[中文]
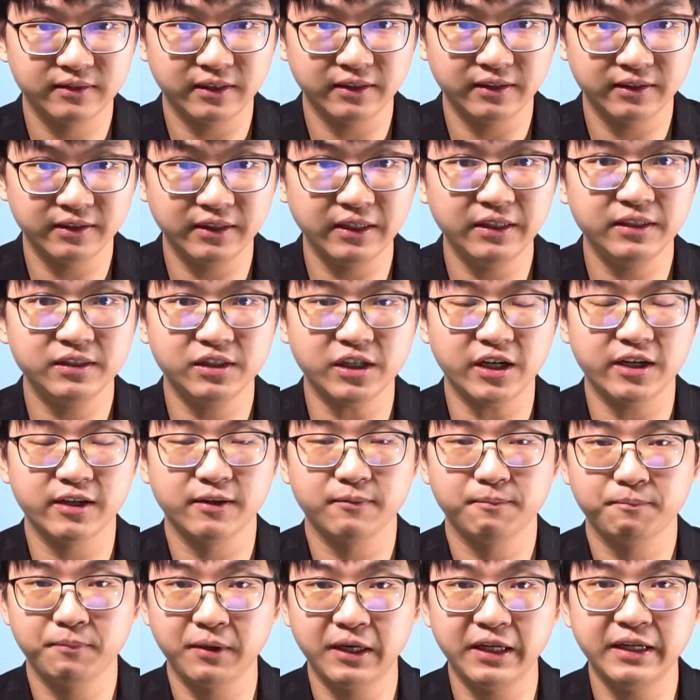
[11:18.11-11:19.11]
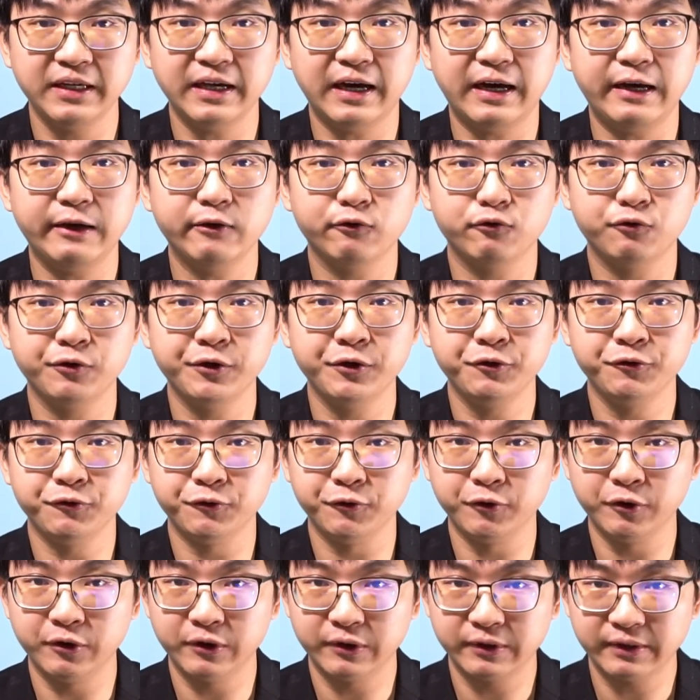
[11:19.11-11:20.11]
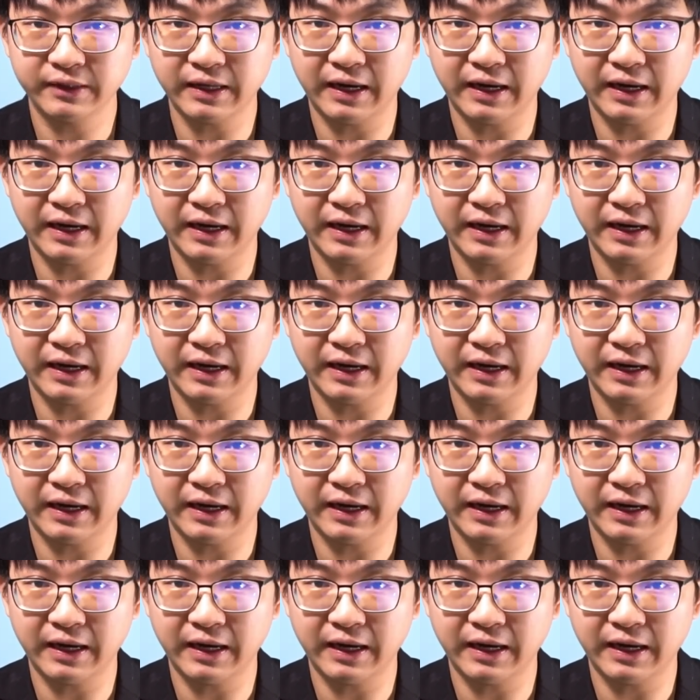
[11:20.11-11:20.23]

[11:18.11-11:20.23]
在地上平安归于